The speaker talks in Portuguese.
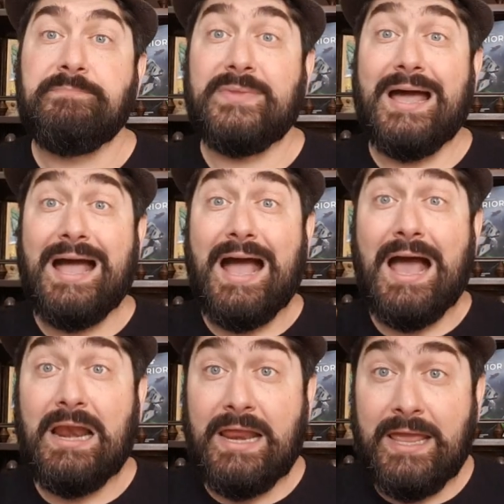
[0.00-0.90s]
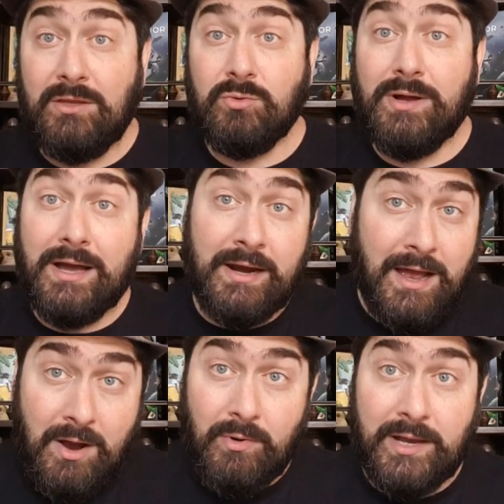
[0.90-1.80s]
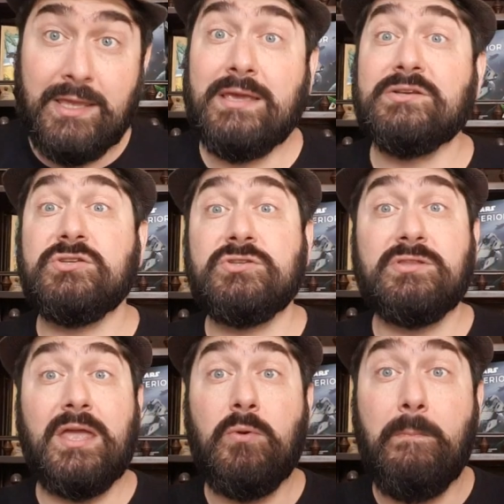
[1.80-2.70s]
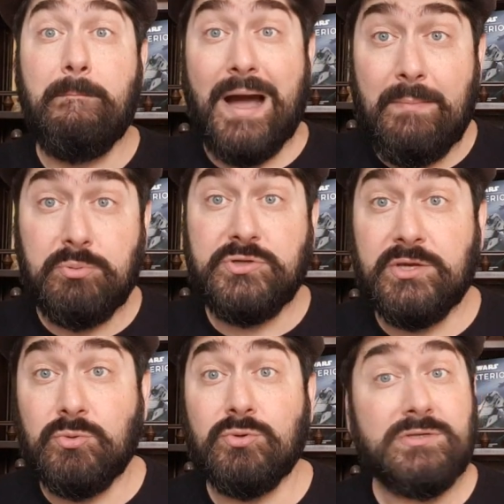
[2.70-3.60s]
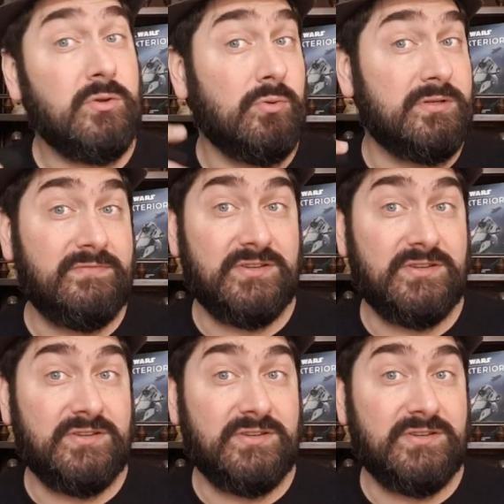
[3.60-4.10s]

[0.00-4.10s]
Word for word: Tá? Além do canal aqui, a gente tem o Papo de Eduz, inclusive a